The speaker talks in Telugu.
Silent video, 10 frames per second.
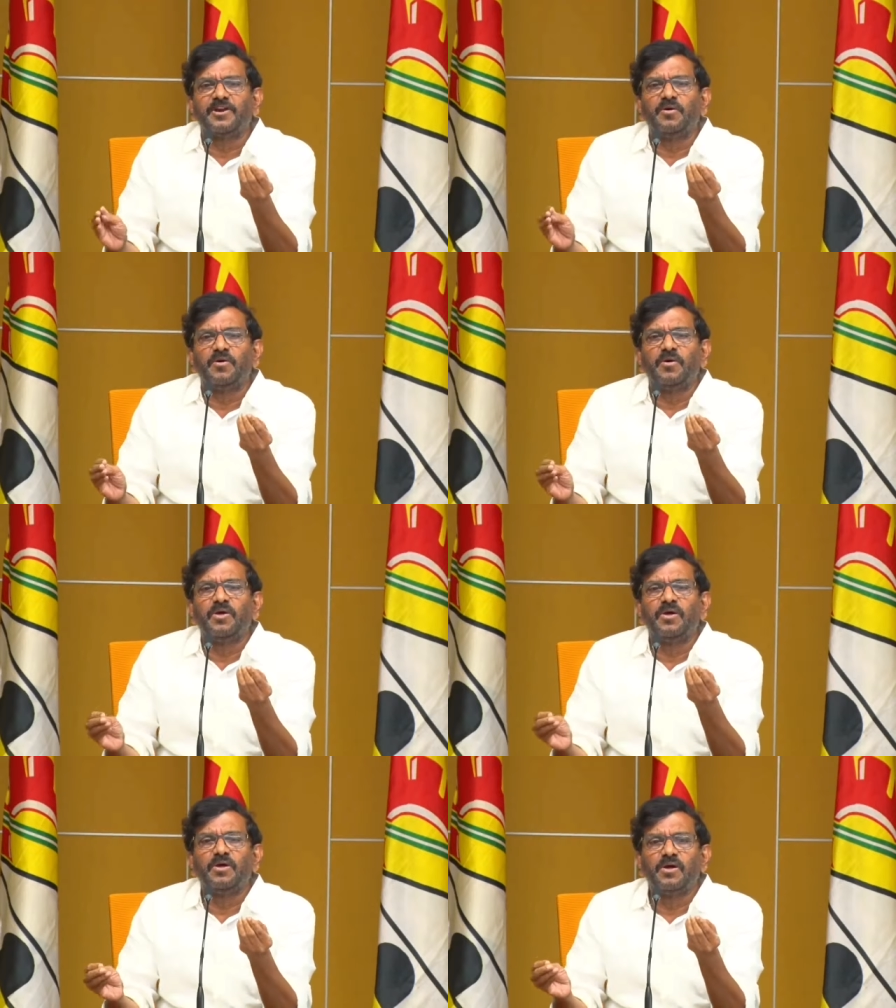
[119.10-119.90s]
కేంద్రం
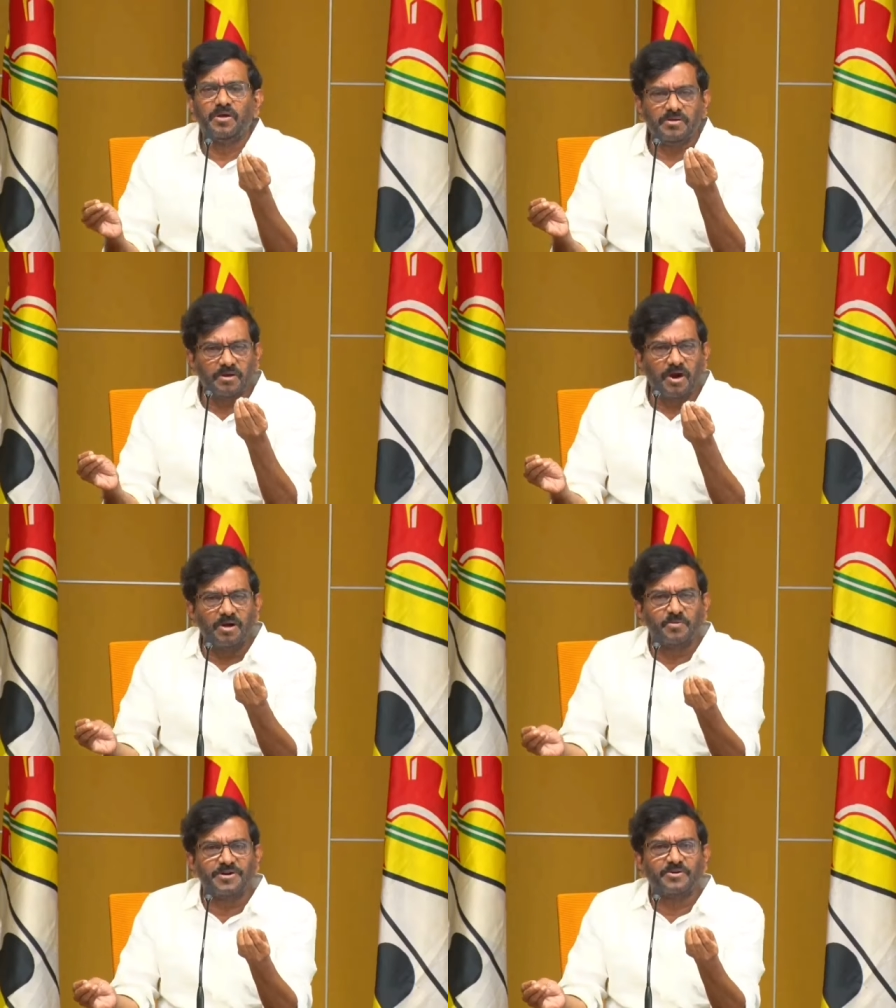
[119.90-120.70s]

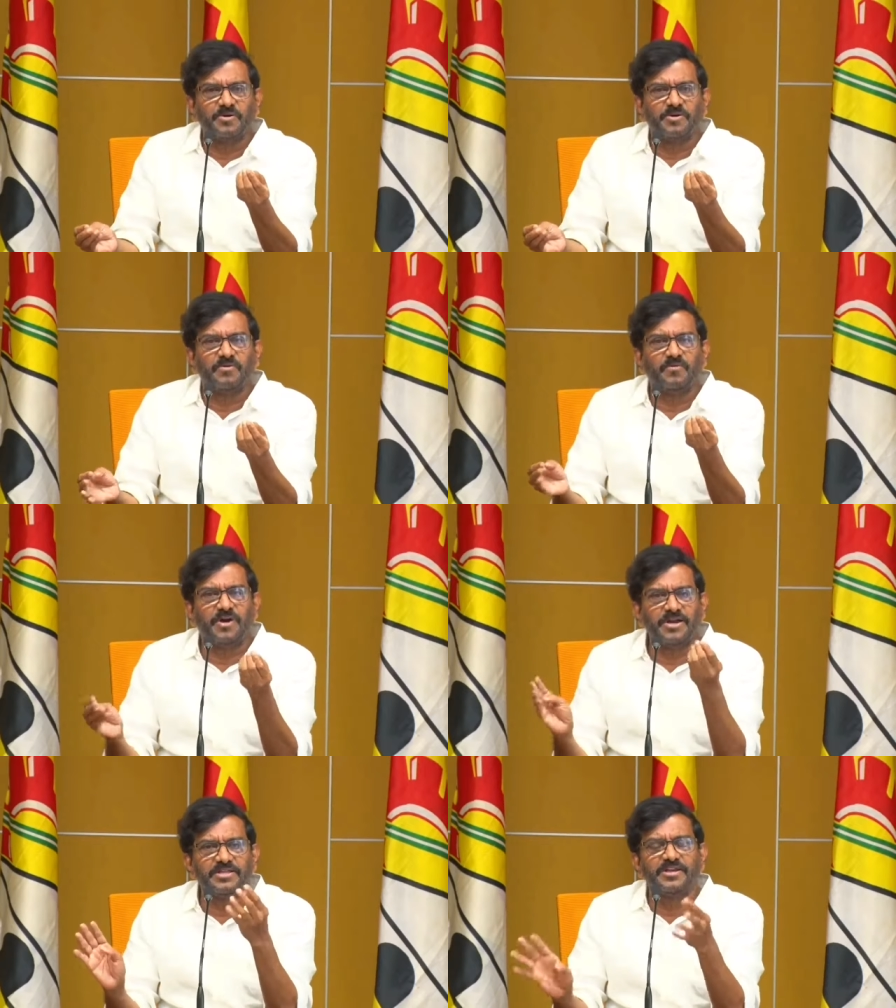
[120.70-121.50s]
కాళ్ళు
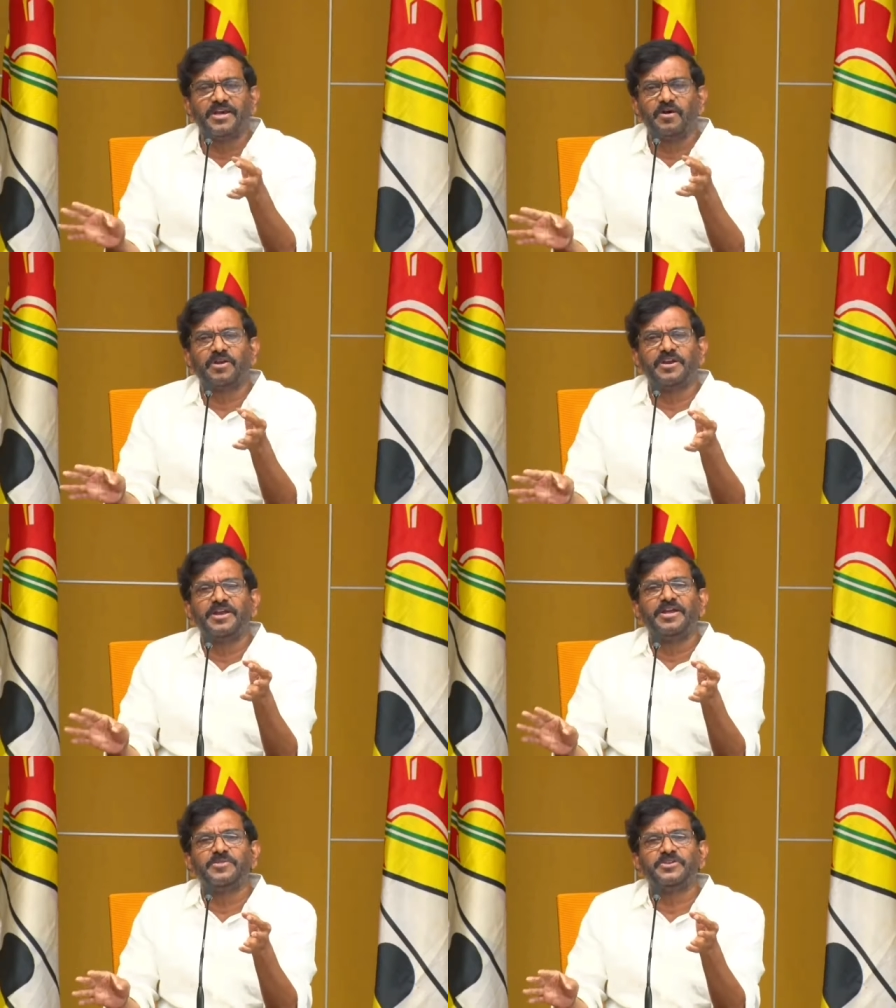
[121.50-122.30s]
పట్టుకోవటం వాళ్ళు ఏదన్నా ఒక